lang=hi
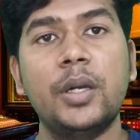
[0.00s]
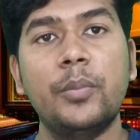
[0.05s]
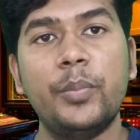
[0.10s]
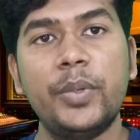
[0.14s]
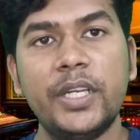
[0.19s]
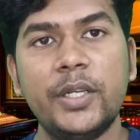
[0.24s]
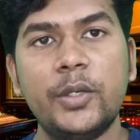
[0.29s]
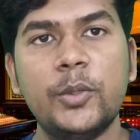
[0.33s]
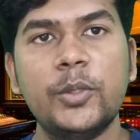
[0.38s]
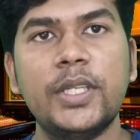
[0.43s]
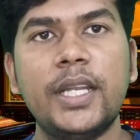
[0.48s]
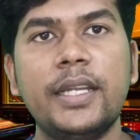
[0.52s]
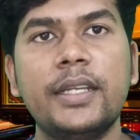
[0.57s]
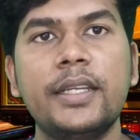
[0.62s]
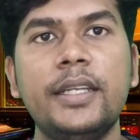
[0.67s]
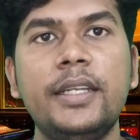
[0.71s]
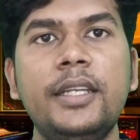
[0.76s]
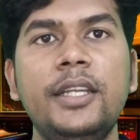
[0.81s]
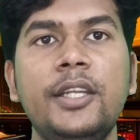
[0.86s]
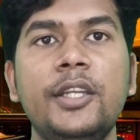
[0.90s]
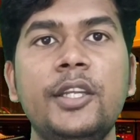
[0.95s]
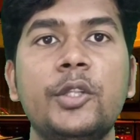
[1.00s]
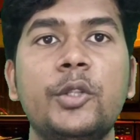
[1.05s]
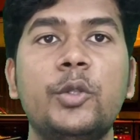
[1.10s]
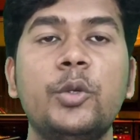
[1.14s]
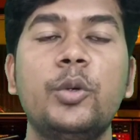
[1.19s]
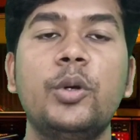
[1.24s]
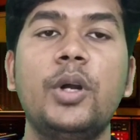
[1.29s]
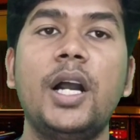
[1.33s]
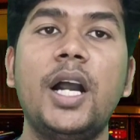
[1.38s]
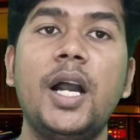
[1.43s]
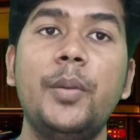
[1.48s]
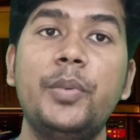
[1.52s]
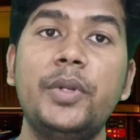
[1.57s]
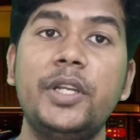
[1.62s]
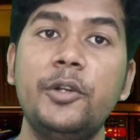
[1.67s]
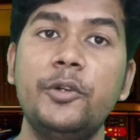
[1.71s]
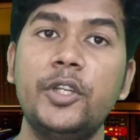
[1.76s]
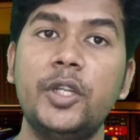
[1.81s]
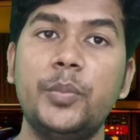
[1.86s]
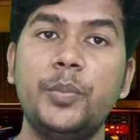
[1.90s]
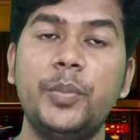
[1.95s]
कंप्लीट हो जाएंगे तो आप
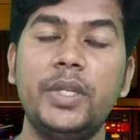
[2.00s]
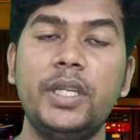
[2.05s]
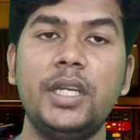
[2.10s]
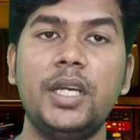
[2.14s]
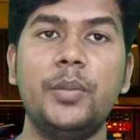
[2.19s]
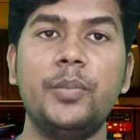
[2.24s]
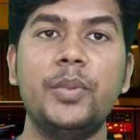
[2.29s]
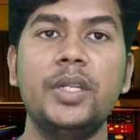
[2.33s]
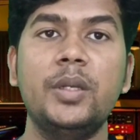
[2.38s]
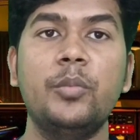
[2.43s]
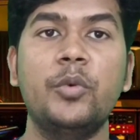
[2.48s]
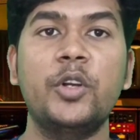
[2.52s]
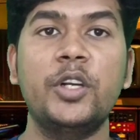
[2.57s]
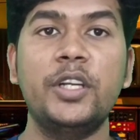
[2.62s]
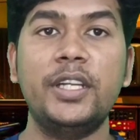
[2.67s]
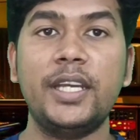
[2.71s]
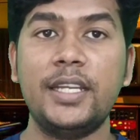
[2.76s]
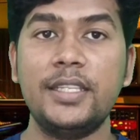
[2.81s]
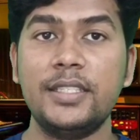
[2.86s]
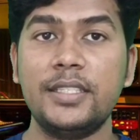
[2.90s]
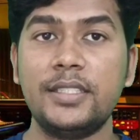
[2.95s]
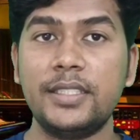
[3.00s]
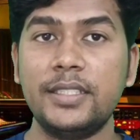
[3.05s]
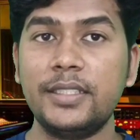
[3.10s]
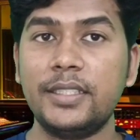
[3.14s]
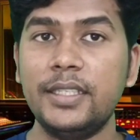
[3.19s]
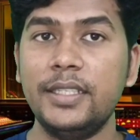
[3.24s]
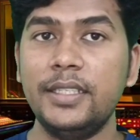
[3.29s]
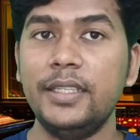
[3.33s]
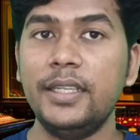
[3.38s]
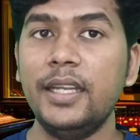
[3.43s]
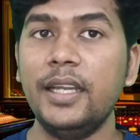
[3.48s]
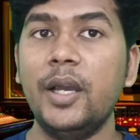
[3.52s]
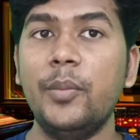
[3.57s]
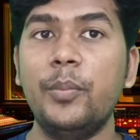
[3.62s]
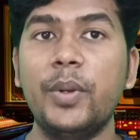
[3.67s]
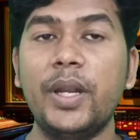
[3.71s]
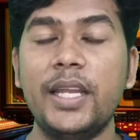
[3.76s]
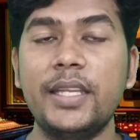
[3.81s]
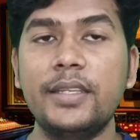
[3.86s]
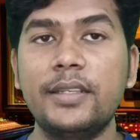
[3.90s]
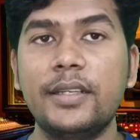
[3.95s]
ट्विटर पे अपने मोनेटाइजेशन के लिए
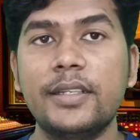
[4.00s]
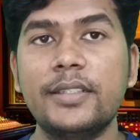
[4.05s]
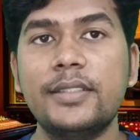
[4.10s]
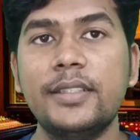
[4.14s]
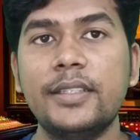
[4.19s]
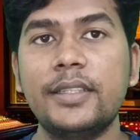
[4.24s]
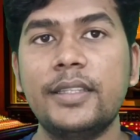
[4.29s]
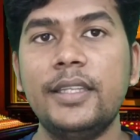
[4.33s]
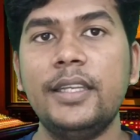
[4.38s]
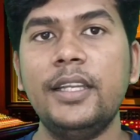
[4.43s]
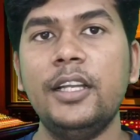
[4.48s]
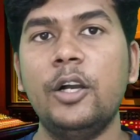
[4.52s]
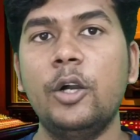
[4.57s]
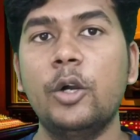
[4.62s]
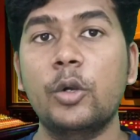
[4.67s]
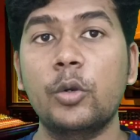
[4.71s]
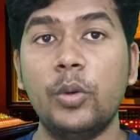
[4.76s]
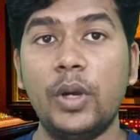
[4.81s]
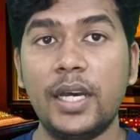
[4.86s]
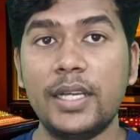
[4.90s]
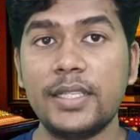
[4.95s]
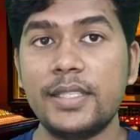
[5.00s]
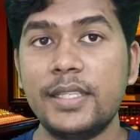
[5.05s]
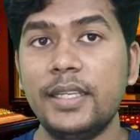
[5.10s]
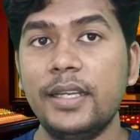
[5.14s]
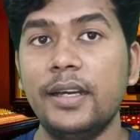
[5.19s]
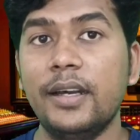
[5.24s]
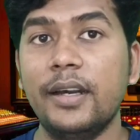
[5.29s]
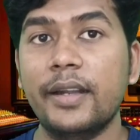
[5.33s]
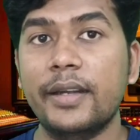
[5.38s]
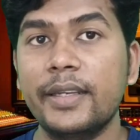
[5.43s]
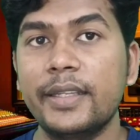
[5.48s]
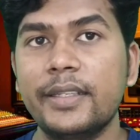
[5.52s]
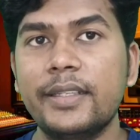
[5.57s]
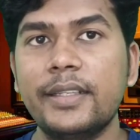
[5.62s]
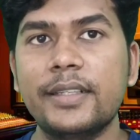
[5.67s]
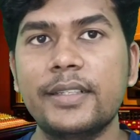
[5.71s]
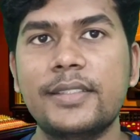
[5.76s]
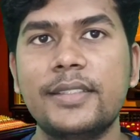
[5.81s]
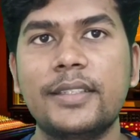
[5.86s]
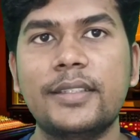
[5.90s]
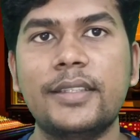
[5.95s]
अप्लाई कर सकते हैं और वहाँ से अर्निंग
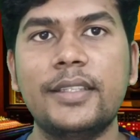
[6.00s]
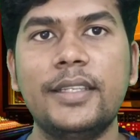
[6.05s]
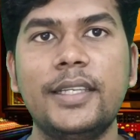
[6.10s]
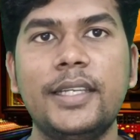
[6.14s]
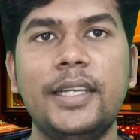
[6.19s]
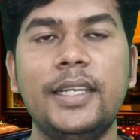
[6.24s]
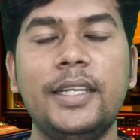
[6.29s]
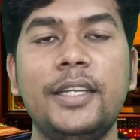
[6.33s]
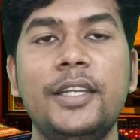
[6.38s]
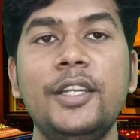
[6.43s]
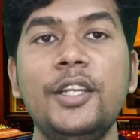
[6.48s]
कर सकते हैं